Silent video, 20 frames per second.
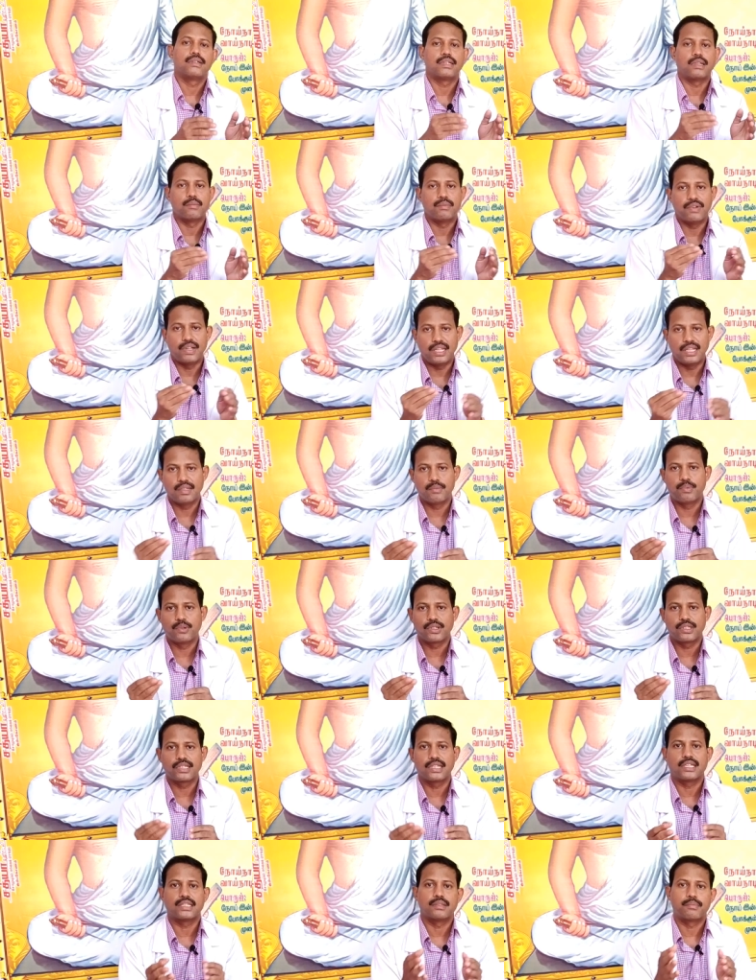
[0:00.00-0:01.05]
நம்ம வெளியில்
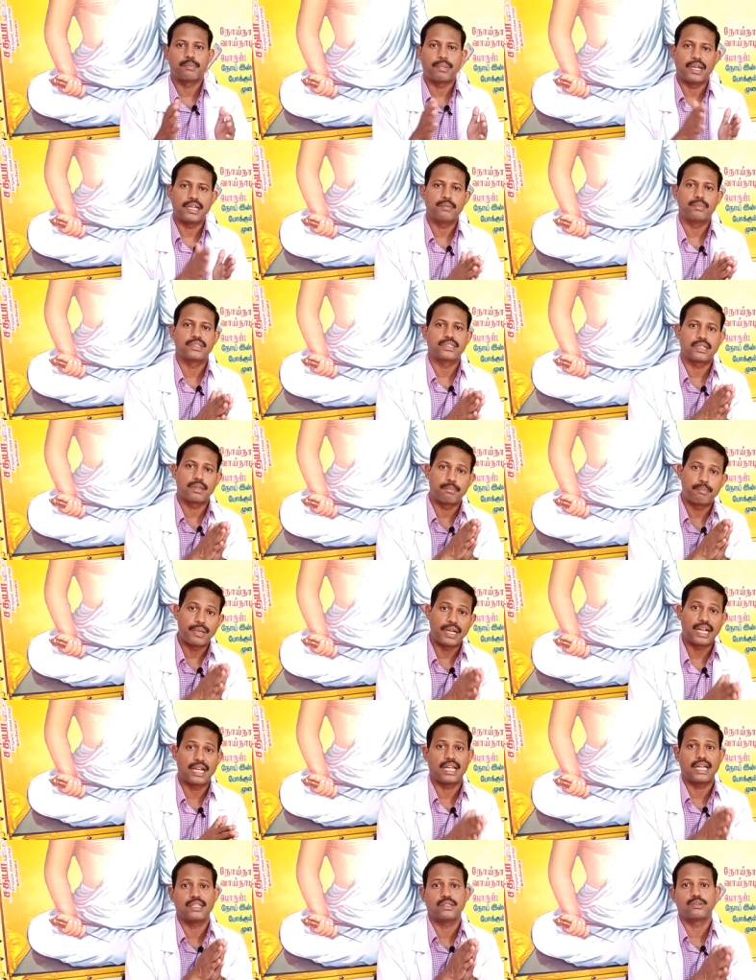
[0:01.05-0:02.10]
போகிறதுக்கு அந்த பயன்படுத்துகிற
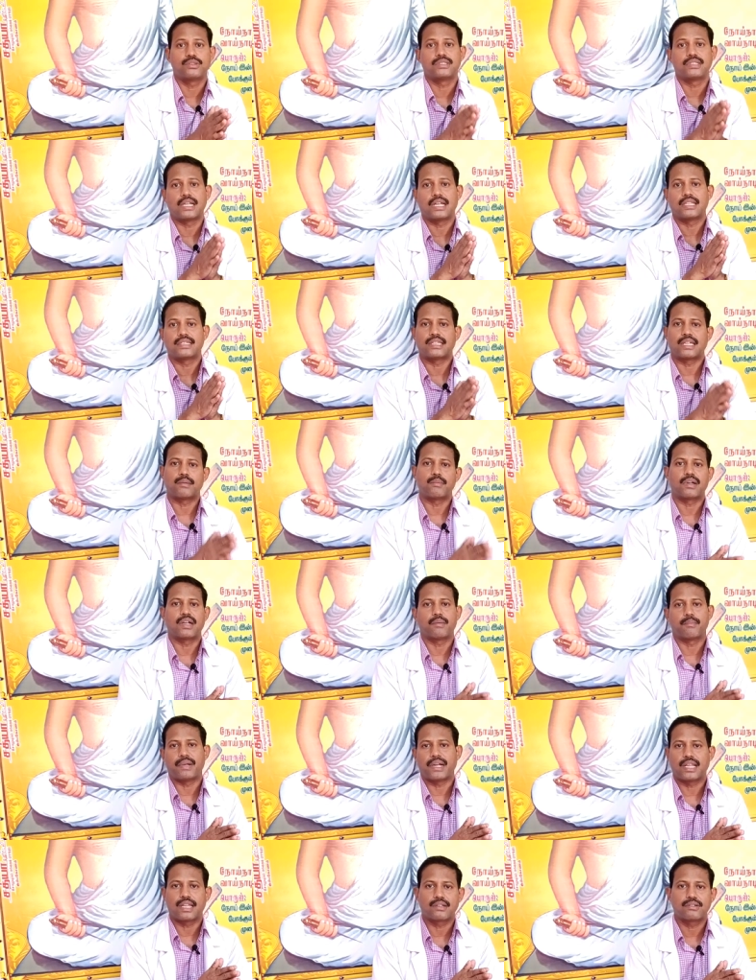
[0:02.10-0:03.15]
பேடாவது கொஞ்சம் நல்ல தரமான
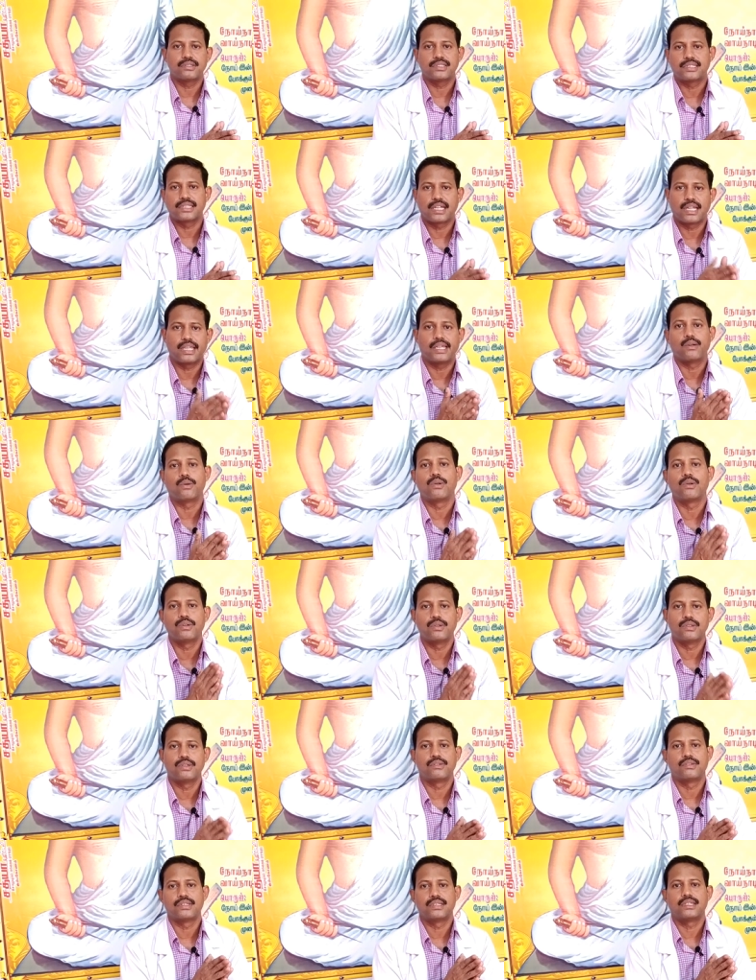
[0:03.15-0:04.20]
பேடாக இருக்குன்னு வச்சுக்கலாம் எவ்வளோ
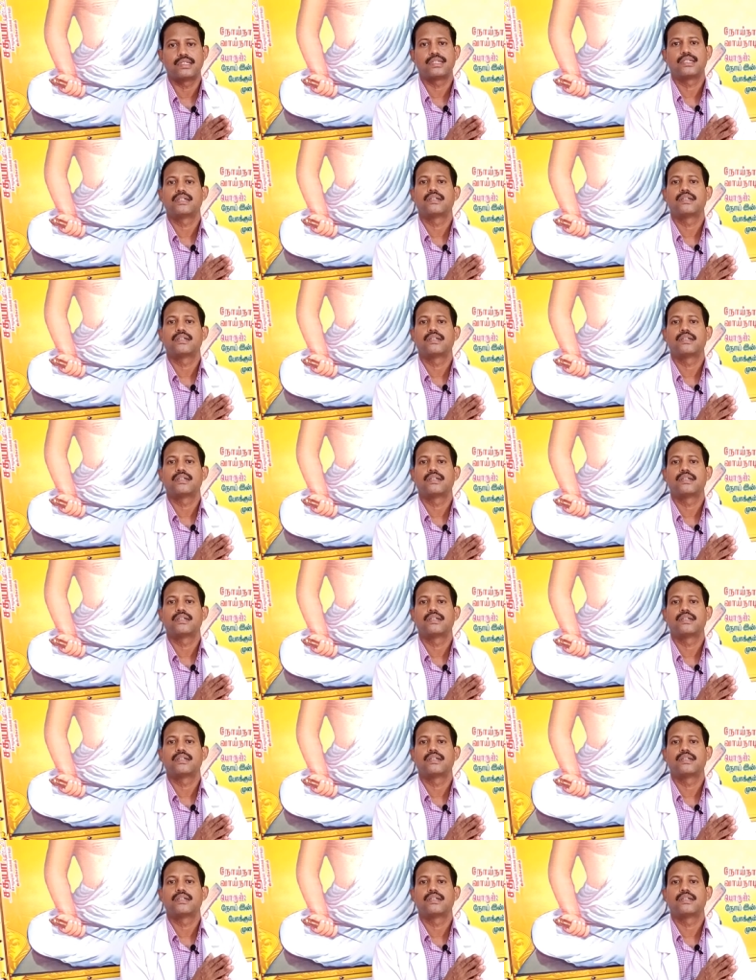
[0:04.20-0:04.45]
வந்து